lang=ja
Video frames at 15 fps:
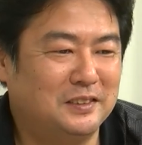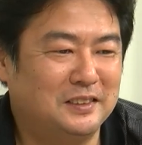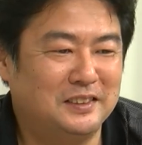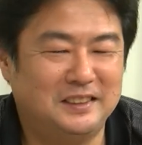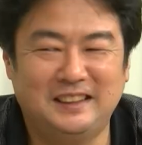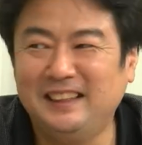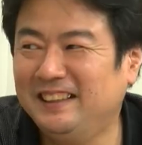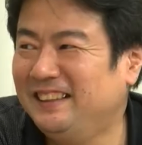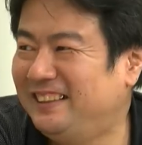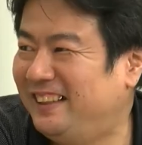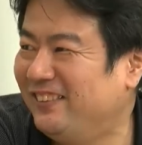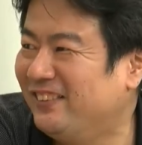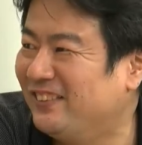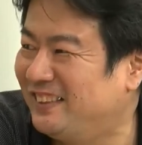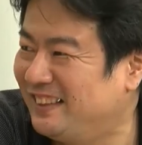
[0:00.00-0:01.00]
全員言っ
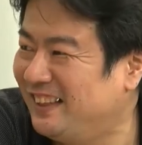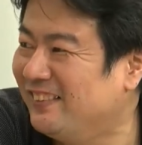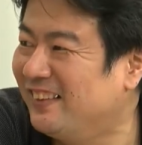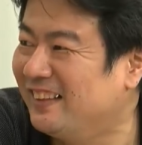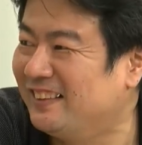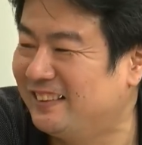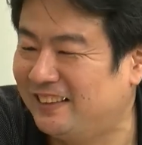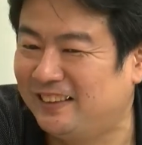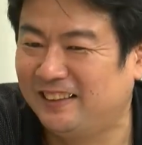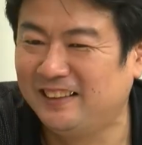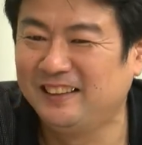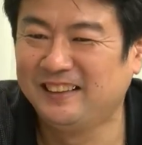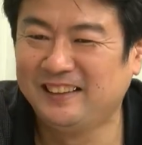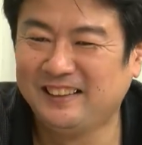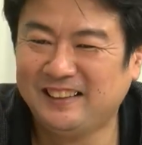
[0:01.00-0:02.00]
てることは違う言ってることは
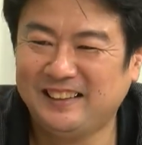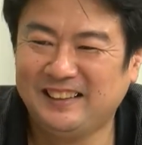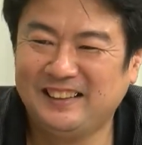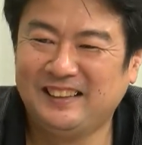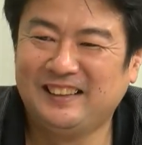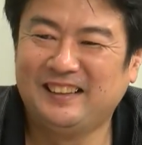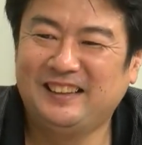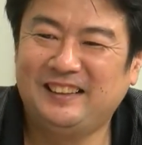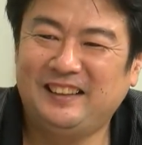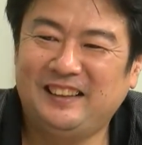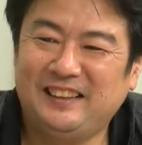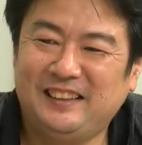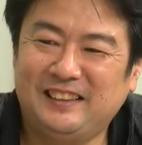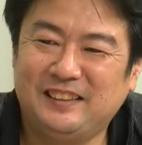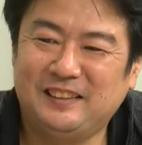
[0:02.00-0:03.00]
違う
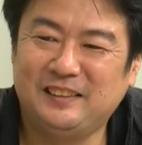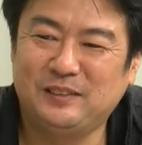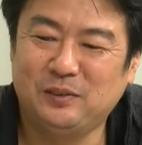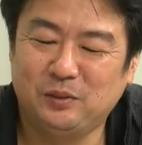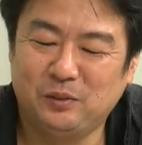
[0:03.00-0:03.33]
でそ